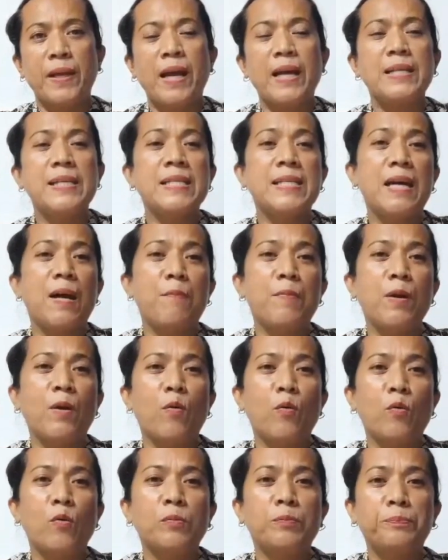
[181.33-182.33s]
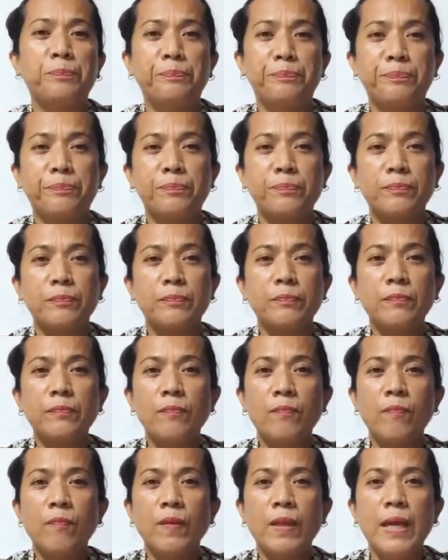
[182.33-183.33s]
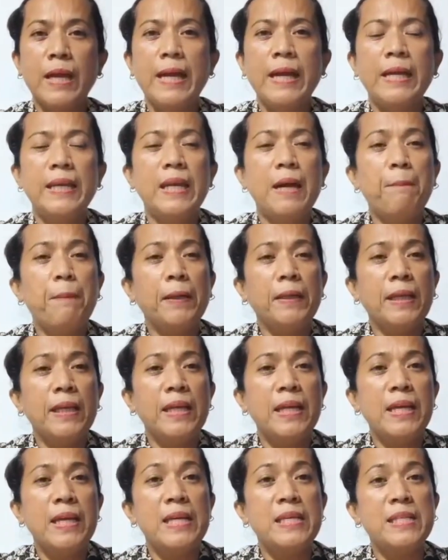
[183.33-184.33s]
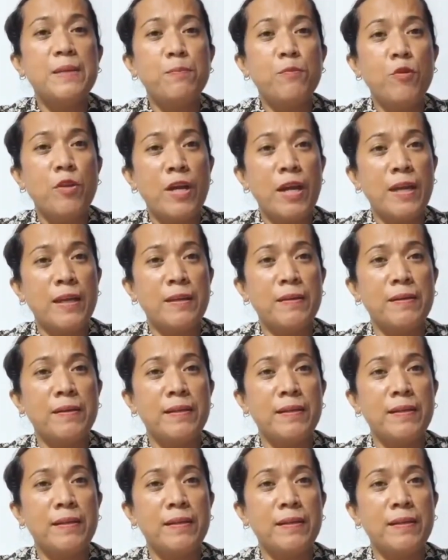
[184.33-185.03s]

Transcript: kasi sabi ko, dapat iniisip nyo yan